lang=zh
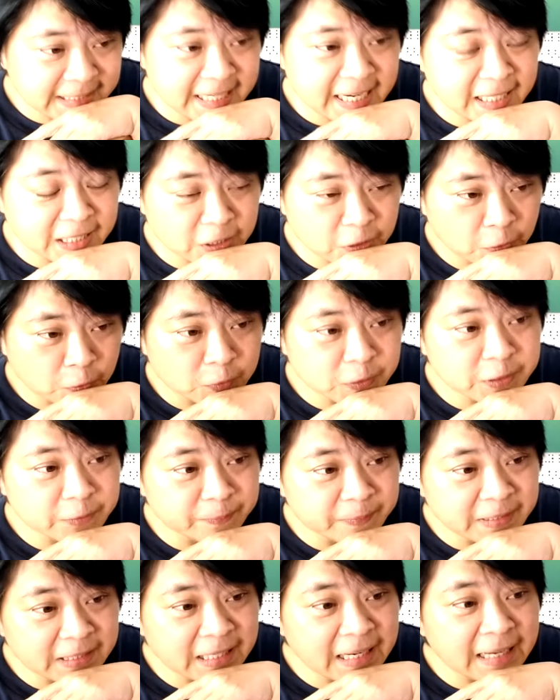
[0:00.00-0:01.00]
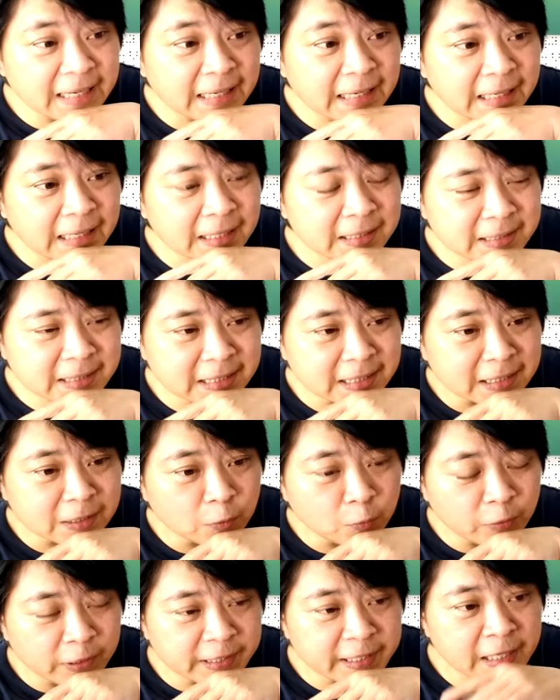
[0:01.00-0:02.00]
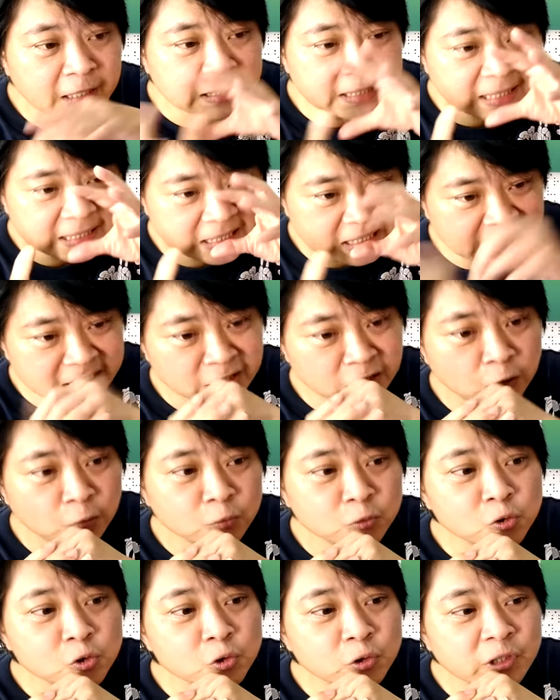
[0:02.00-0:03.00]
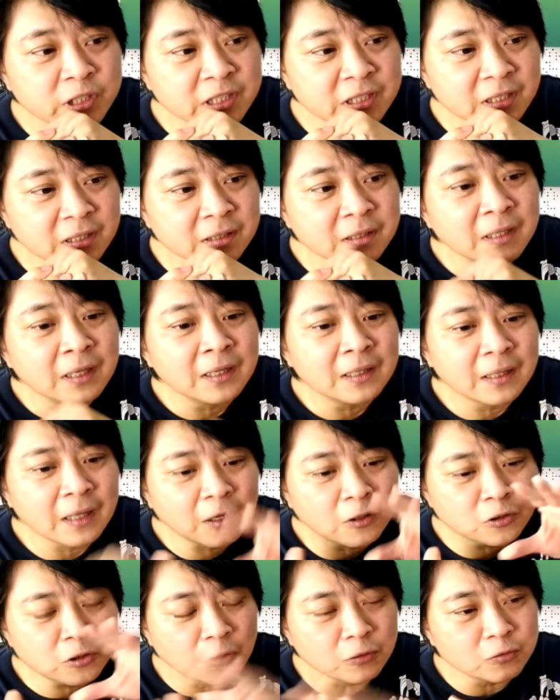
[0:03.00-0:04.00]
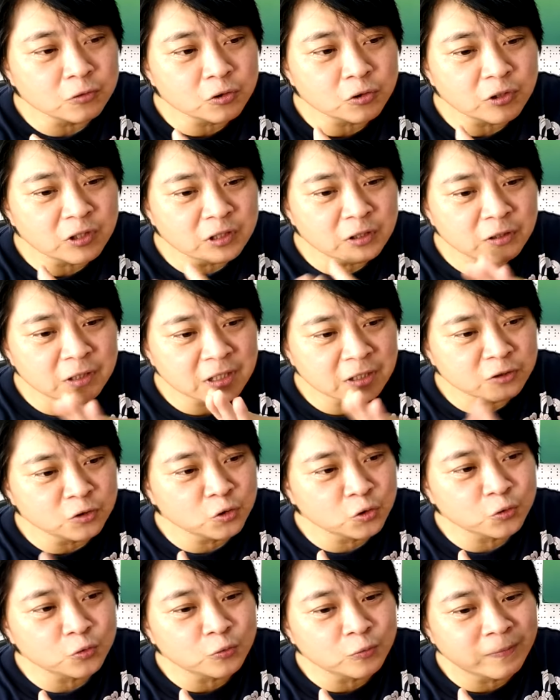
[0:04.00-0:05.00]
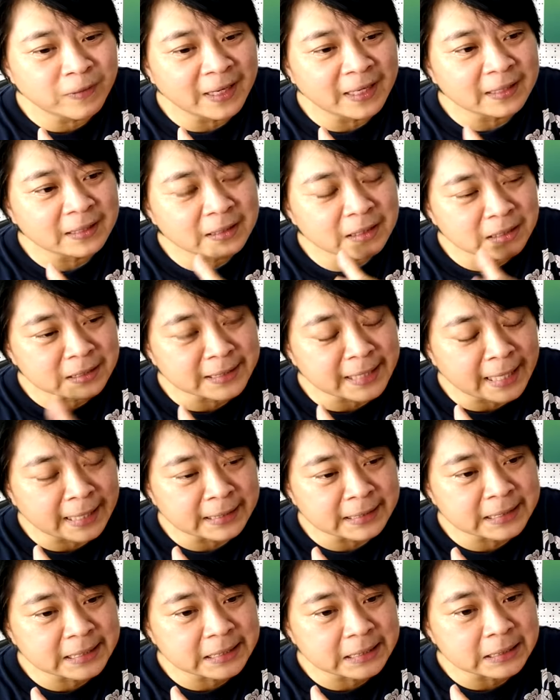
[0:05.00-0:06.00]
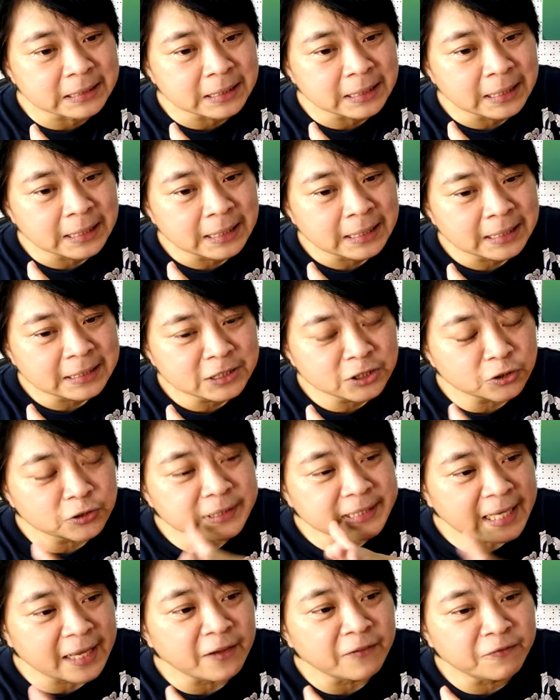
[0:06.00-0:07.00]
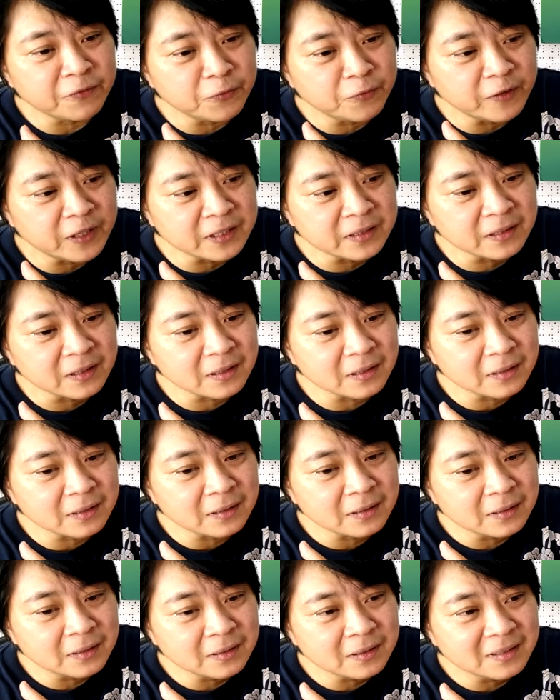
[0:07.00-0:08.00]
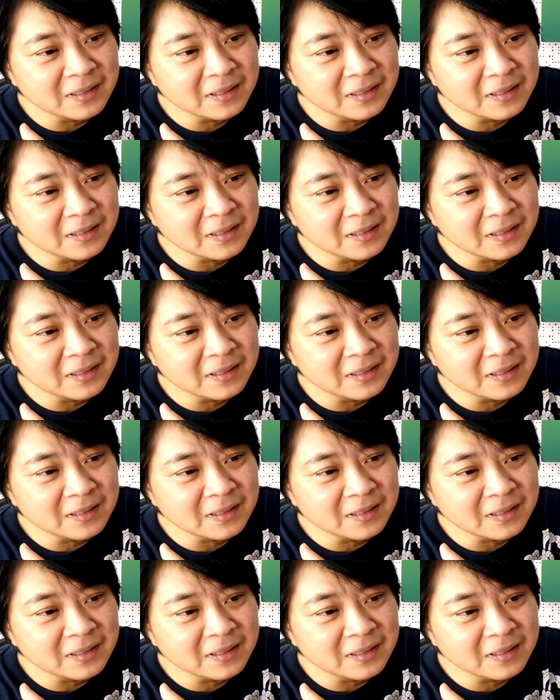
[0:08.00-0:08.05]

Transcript: 酱油什么，让它整个味道再更浓缩一点，然后浓缩又跟醋拌合在一起，就再也不分离了。